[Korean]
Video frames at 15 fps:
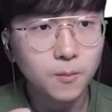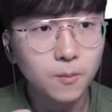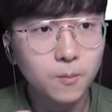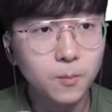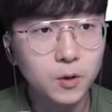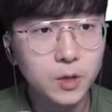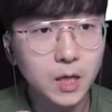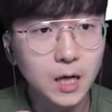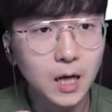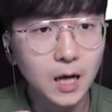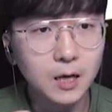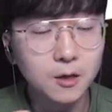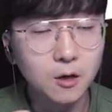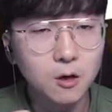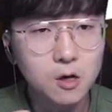
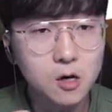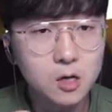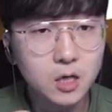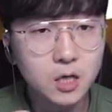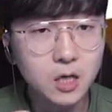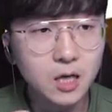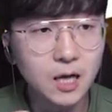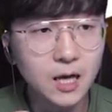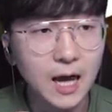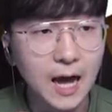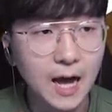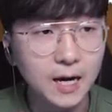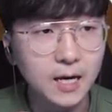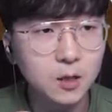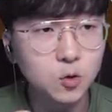보니까 여기
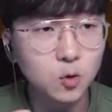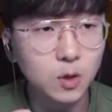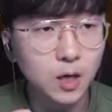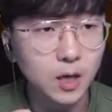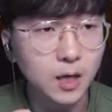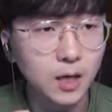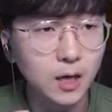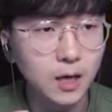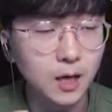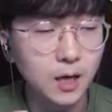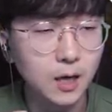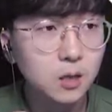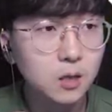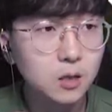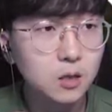아래쪽에
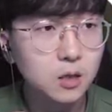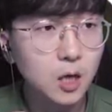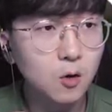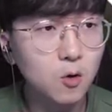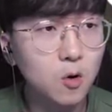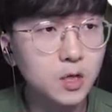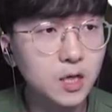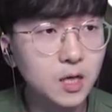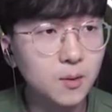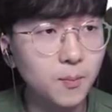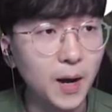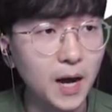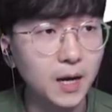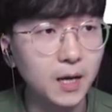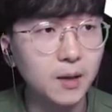그 새로 생긴
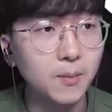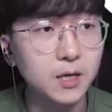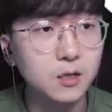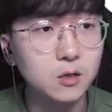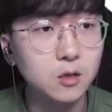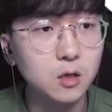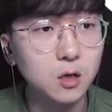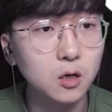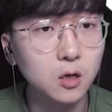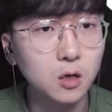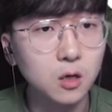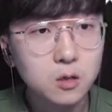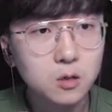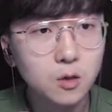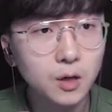방에
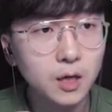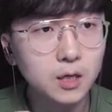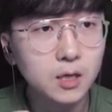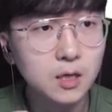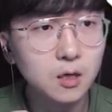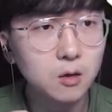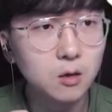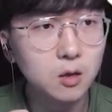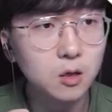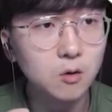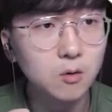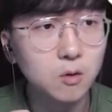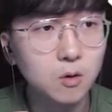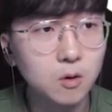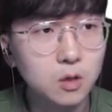말이죠. 저게
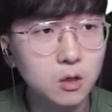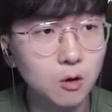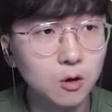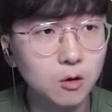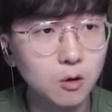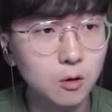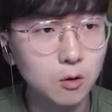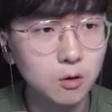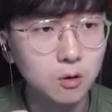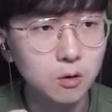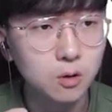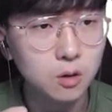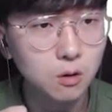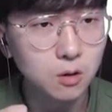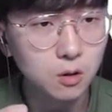생겼더라고. 이거 이거 이거 이거
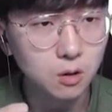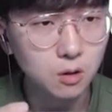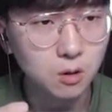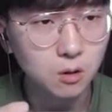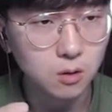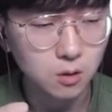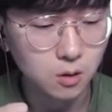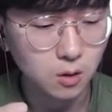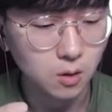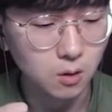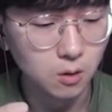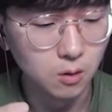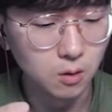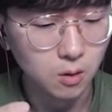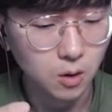이거 이거 이거
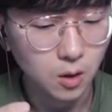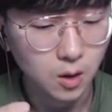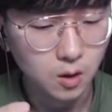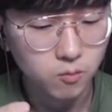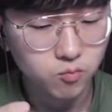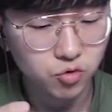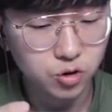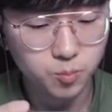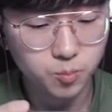어, 뿌셔,